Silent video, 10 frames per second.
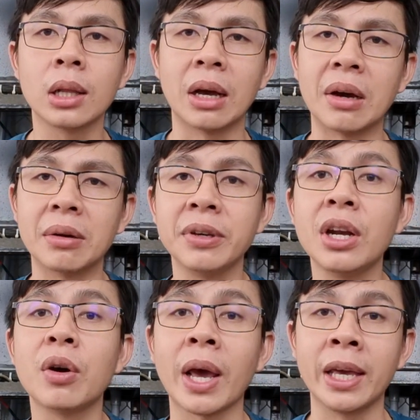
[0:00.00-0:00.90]
hơn là
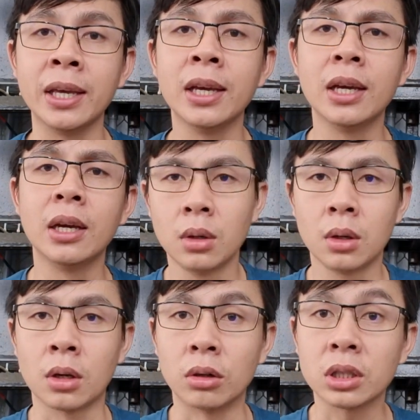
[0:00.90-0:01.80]
video này.
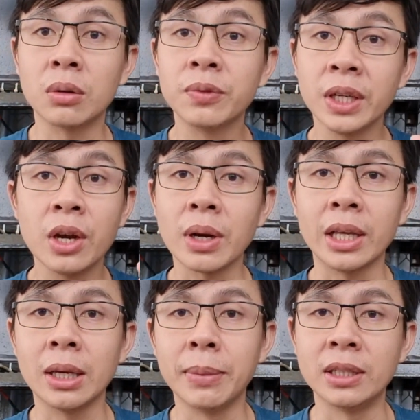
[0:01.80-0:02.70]
Còn trong video
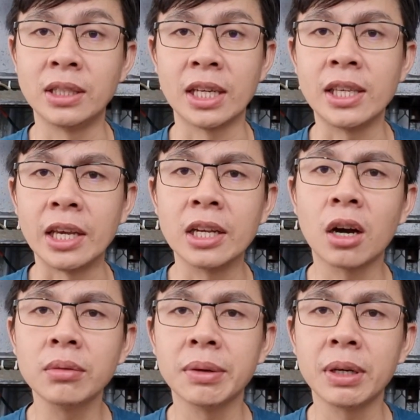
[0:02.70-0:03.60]
này thì mình sẽ chỉ
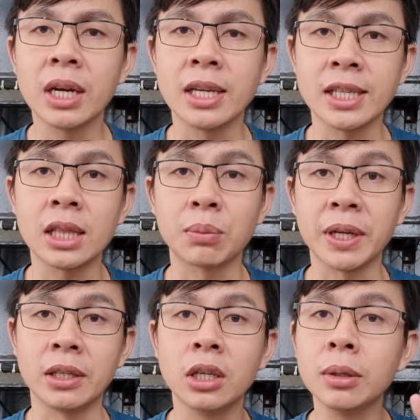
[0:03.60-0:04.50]
nói về vấn đề set lọc
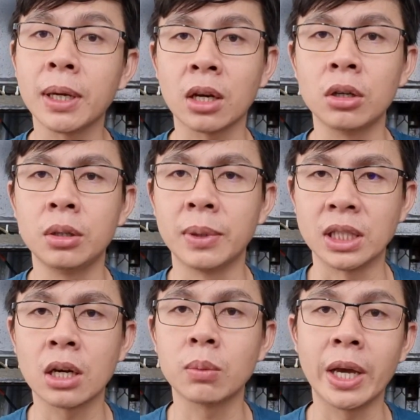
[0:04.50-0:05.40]
tràn dưới mà thôi, mình
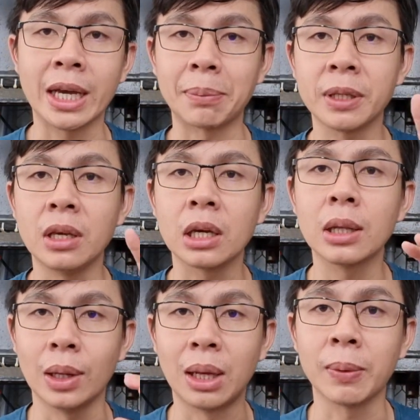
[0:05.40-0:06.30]
sẽ không đề cập tới những
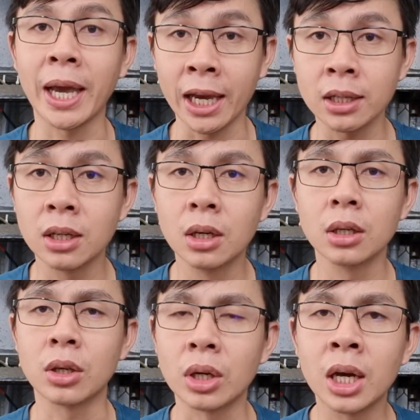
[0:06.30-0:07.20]
cái loại lọc khác.
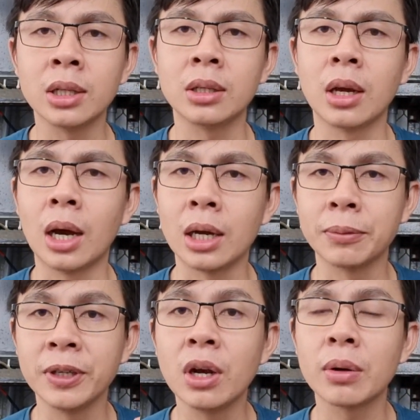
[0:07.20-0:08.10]
Cho nên à,
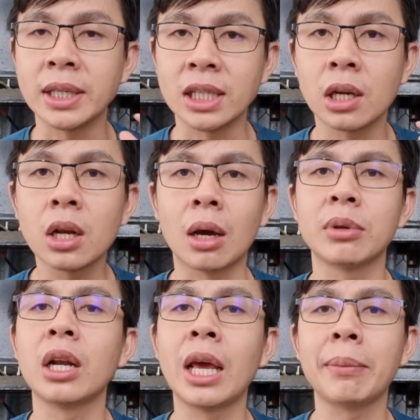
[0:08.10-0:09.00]
video này sẽ thích hợp
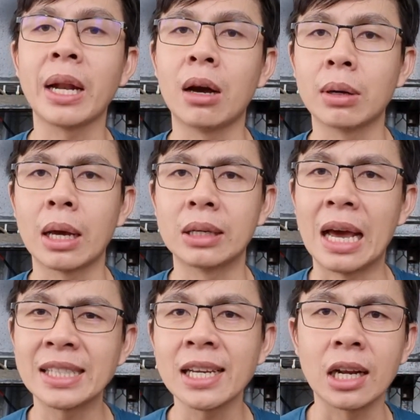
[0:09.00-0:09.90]
cho anh em nào là
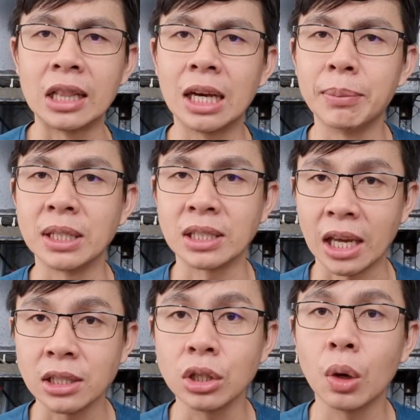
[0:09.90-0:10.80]
đã xác định là mình
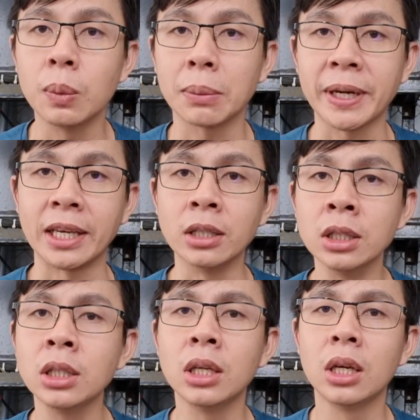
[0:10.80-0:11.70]
sẽ sử dụng lọc tràn dưới